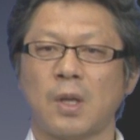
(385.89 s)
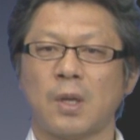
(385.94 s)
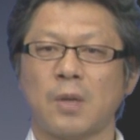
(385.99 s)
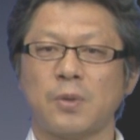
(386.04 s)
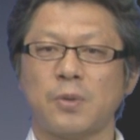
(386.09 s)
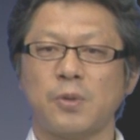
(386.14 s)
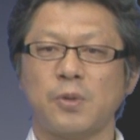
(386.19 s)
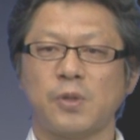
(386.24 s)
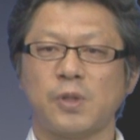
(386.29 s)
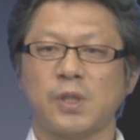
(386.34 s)

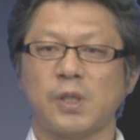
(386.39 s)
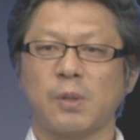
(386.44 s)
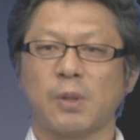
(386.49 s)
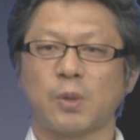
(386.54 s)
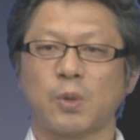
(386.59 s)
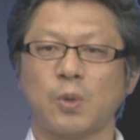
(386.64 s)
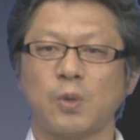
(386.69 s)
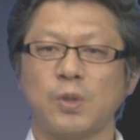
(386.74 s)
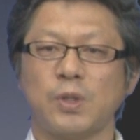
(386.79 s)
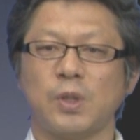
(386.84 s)
風水では
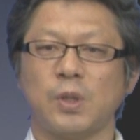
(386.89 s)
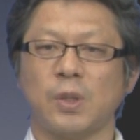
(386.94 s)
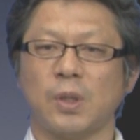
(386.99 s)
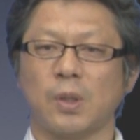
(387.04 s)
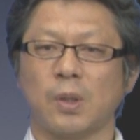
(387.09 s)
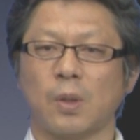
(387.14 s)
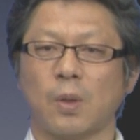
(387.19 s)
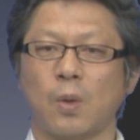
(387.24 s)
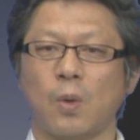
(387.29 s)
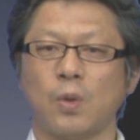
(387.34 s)
特に
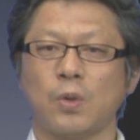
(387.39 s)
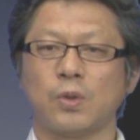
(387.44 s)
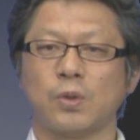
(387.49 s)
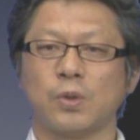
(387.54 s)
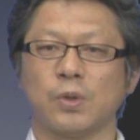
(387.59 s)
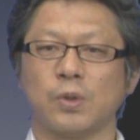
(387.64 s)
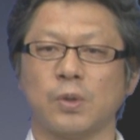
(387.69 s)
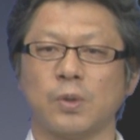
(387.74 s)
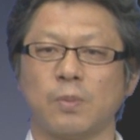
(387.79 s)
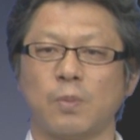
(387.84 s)
多
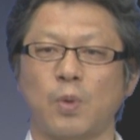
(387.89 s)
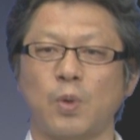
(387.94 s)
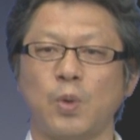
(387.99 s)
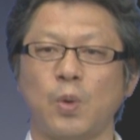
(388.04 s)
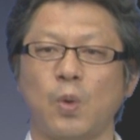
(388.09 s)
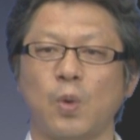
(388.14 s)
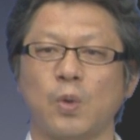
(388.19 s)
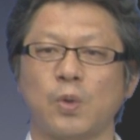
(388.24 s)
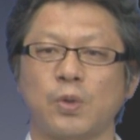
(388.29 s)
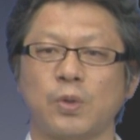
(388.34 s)
く
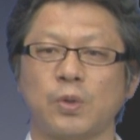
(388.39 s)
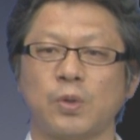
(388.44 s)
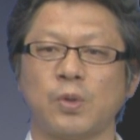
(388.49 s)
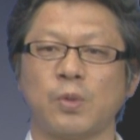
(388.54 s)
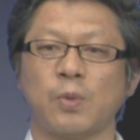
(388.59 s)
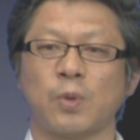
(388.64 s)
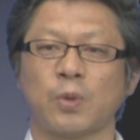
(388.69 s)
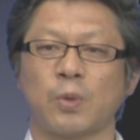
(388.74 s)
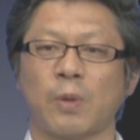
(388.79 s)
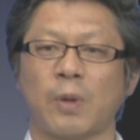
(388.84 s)
物を置くとい
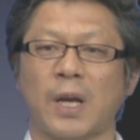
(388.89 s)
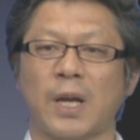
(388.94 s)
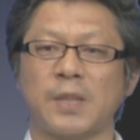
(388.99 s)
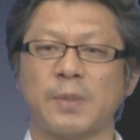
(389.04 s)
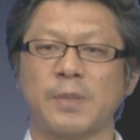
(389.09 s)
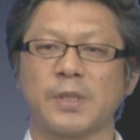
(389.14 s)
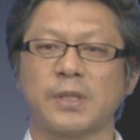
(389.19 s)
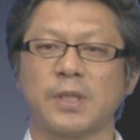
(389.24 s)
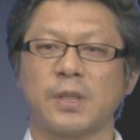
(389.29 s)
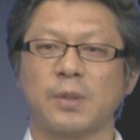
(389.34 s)
うことはあり
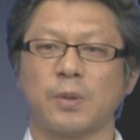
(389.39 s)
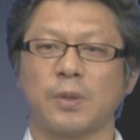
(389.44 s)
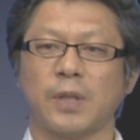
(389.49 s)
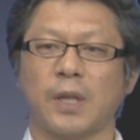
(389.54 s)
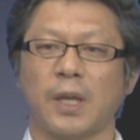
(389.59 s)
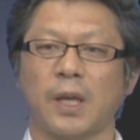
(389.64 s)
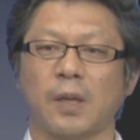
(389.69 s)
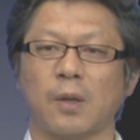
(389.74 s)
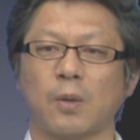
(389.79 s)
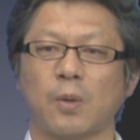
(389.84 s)
ませんので
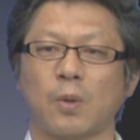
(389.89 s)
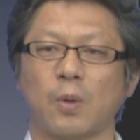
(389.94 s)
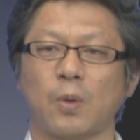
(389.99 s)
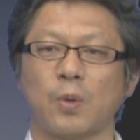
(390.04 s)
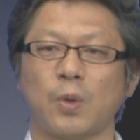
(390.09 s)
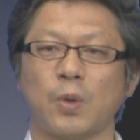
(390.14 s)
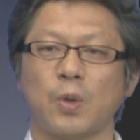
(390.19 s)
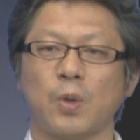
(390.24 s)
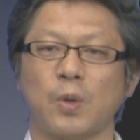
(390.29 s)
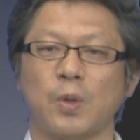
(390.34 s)
こ
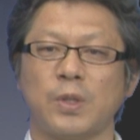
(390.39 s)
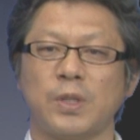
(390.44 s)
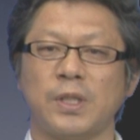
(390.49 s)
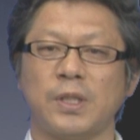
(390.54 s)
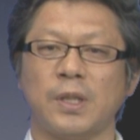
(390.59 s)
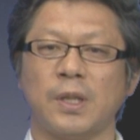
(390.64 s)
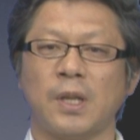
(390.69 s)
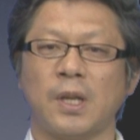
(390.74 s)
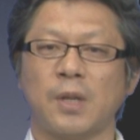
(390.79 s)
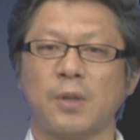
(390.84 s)
のよう
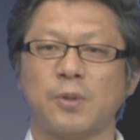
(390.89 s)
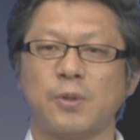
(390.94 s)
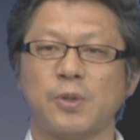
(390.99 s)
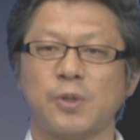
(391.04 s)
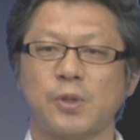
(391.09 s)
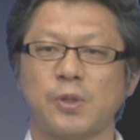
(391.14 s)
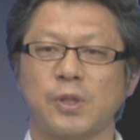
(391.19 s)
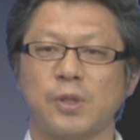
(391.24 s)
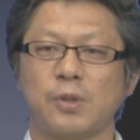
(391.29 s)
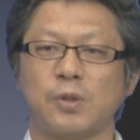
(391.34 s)
に風
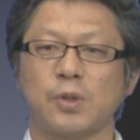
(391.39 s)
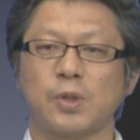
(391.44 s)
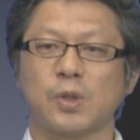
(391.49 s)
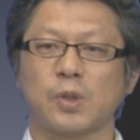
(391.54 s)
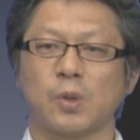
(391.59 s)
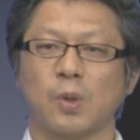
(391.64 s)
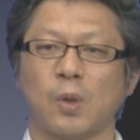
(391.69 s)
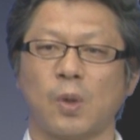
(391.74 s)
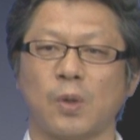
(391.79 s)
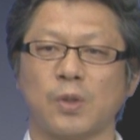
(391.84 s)
水
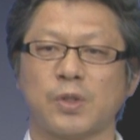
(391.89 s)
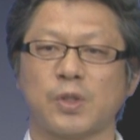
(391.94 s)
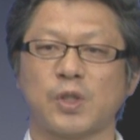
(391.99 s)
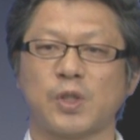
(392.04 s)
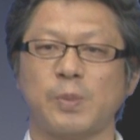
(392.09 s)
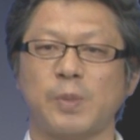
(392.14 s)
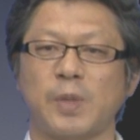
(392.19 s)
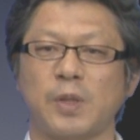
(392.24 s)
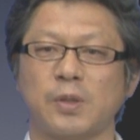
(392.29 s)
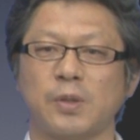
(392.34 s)
グッズを
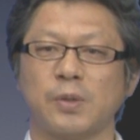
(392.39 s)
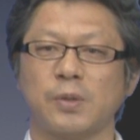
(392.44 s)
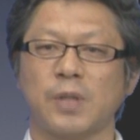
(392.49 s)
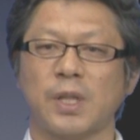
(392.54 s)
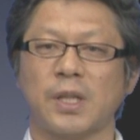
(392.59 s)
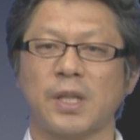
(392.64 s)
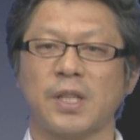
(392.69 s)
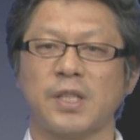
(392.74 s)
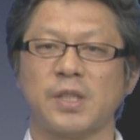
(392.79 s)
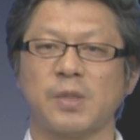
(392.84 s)
勧める
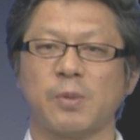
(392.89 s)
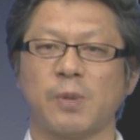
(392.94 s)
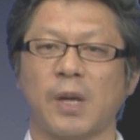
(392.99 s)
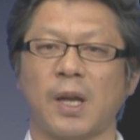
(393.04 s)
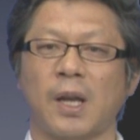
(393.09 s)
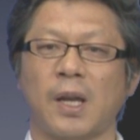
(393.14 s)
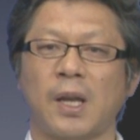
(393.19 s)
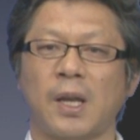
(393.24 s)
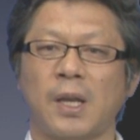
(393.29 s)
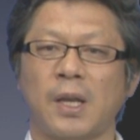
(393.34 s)
占い師
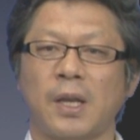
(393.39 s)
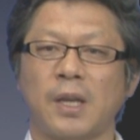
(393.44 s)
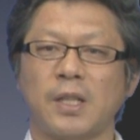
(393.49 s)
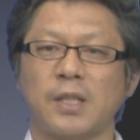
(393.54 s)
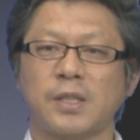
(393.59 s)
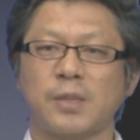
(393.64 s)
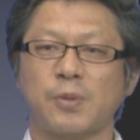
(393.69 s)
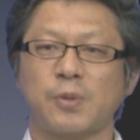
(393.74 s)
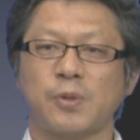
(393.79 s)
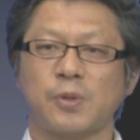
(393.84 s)
は
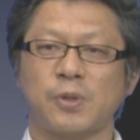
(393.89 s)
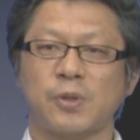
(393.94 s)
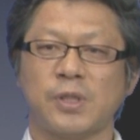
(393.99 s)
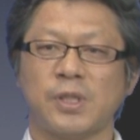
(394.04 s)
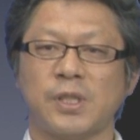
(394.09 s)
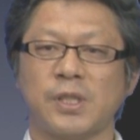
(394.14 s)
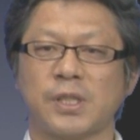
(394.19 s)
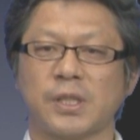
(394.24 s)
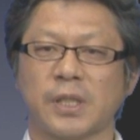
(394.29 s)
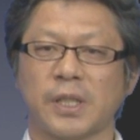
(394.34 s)
エセ風水
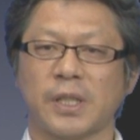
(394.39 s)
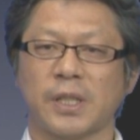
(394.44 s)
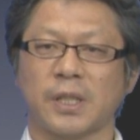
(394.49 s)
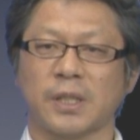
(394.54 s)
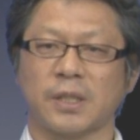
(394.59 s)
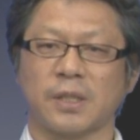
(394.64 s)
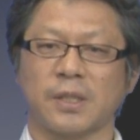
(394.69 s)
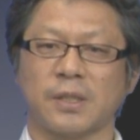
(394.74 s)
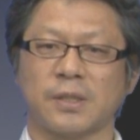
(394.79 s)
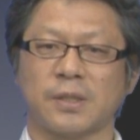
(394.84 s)
師に近い
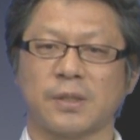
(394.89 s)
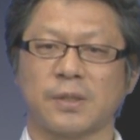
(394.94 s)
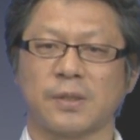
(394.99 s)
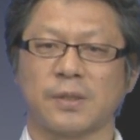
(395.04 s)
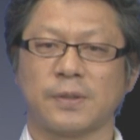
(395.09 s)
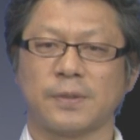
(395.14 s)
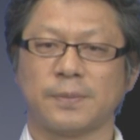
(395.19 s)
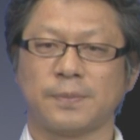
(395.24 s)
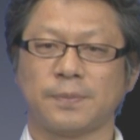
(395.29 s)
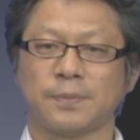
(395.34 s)
方で
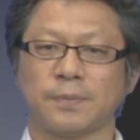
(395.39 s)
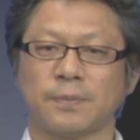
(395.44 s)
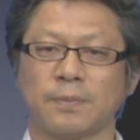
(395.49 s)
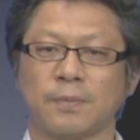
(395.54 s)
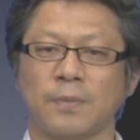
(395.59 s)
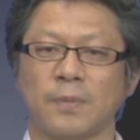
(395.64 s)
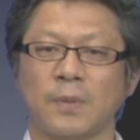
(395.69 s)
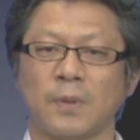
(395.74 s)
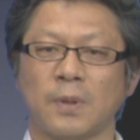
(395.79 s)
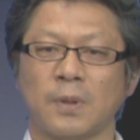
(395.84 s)
す
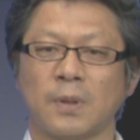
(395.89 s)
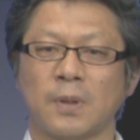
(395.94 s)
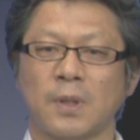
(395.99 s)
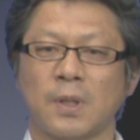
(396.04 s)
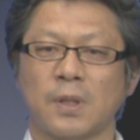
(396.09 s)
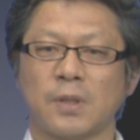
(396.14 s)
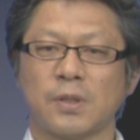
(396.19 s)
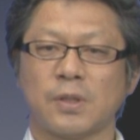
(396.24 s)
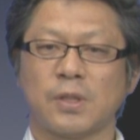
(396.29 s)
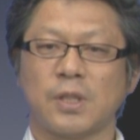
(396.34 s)

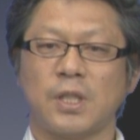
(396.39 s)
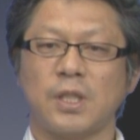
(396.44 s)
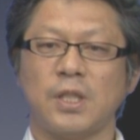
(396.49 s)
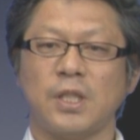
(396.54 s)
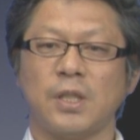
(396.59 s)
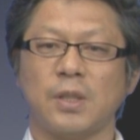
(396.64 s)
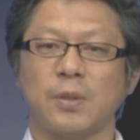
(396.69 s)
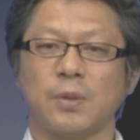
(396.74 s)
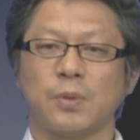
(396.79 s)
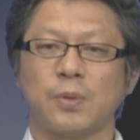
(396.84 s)
次
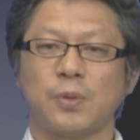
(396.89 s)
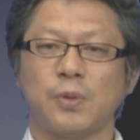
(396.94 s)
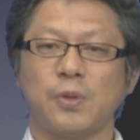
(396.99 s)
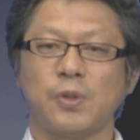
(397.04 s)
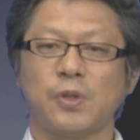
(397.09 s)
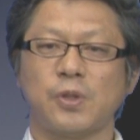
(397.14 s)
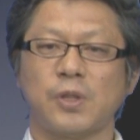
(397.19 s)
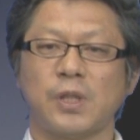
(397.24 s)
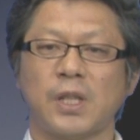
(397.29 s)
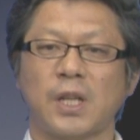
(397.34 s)
に風
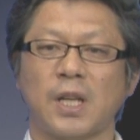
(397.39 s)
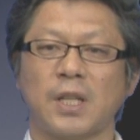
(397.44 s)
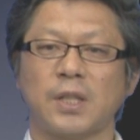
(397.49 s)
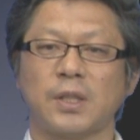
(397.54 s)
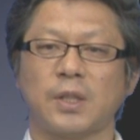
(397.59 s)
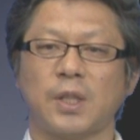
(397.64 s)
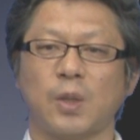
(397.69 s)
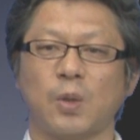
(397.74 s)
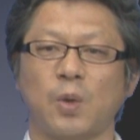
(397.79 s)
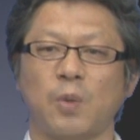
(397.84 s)
水鑑
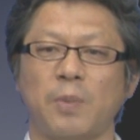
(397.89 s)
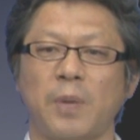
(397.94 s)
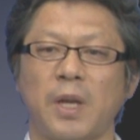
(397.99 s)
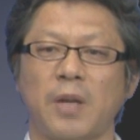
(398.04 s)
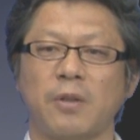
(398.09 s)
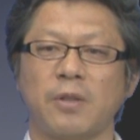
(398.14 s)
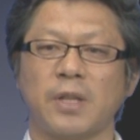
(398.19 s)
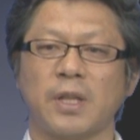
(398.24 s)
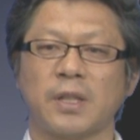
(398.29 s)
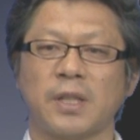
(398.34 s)
定を
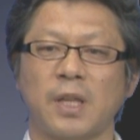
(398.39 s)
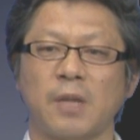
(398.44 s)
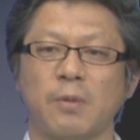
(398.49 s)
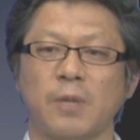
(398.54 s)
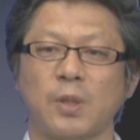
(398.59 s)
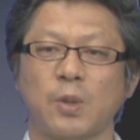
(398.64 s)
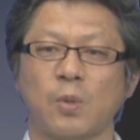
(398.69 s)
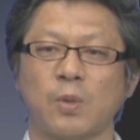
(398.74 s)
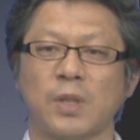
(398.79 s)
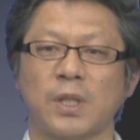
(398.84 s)
メールや電
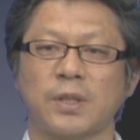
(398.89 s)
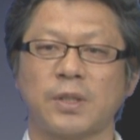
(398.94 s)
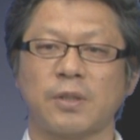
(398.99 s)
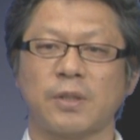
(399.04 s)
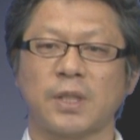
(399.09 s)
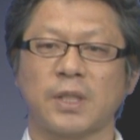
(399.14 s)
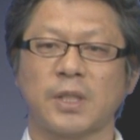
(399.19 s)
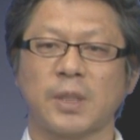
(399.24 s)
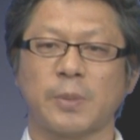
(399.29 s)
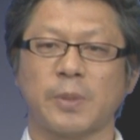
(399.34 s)
話で行っている
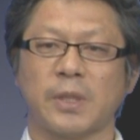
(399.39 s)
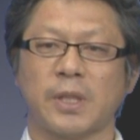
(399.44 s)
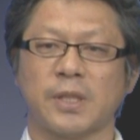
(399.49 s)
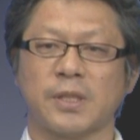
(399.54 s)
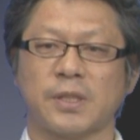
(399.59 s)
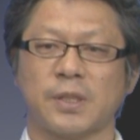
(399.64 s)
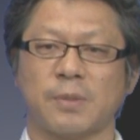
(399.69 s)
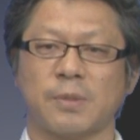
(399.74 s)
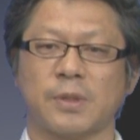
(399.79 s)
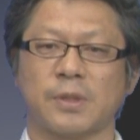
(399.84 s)
方もいらっ
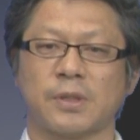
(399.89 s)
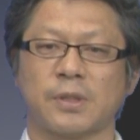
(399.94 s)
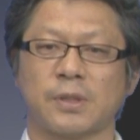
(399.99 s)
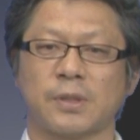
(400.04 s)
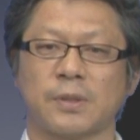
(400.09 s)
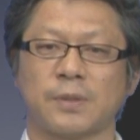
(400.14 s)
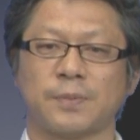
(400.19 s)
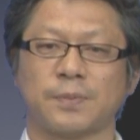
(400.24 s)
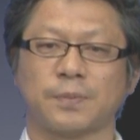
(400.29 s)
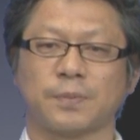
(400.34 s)
しゃいま
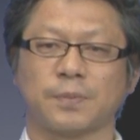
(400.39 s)
す